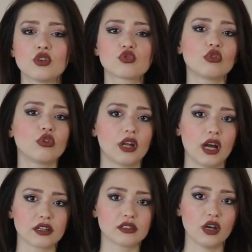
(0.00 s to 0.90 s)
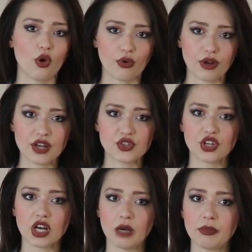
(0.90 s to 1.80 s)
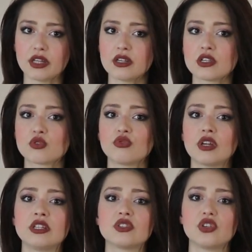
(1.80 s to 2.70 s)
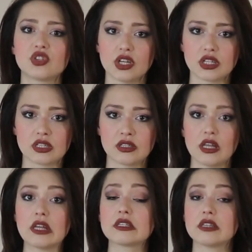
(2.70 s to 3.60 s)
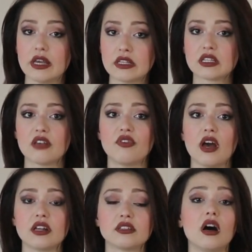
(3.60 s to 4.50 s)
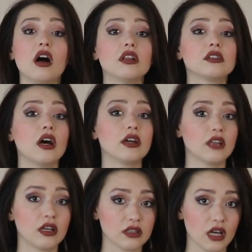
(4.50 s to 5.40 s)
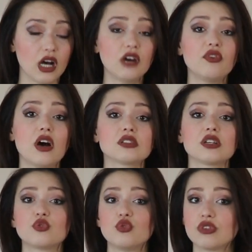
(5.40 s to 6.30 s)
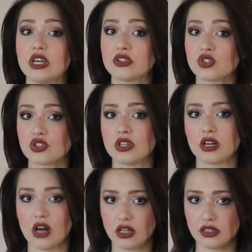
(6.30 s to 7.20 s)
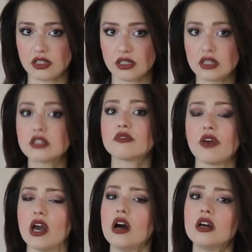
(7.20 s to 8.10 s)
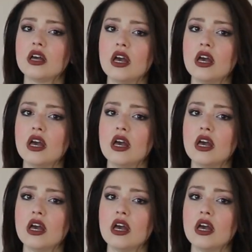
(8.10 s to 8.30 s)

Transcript: Son olarak da öğrenci ikamet izi süreniz içerisinde tek seferde 6 aydan daha fazla Türkiye dışında kaldıysanız veya